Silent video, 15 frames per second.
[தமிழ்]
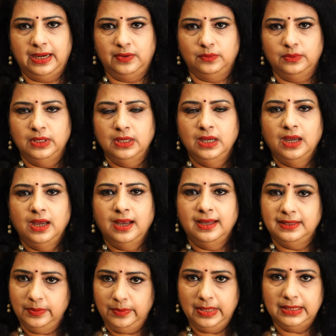ஆகிடும்
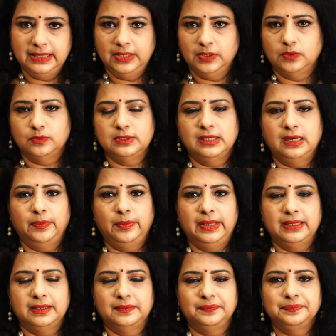அந்த மாதிரி இருக்கும் சில
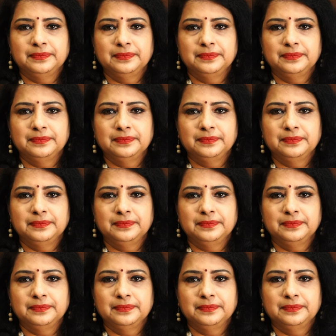பேருக்கு